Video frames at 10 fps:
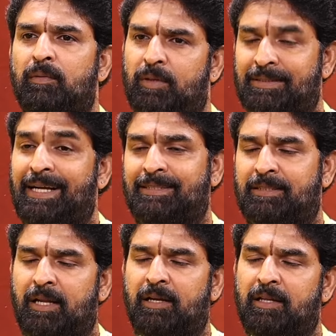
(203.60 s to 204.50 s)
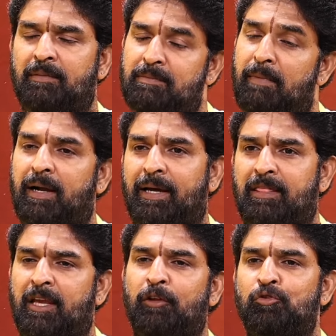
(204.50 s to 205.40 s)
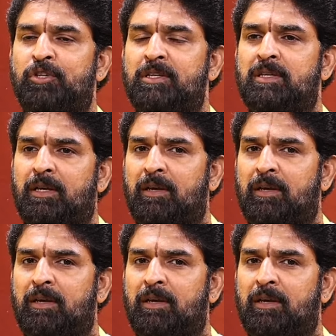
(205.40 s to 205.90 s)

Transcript: ఒక శాస్త్రాన్ని బాగా అధ్యయనం చేసి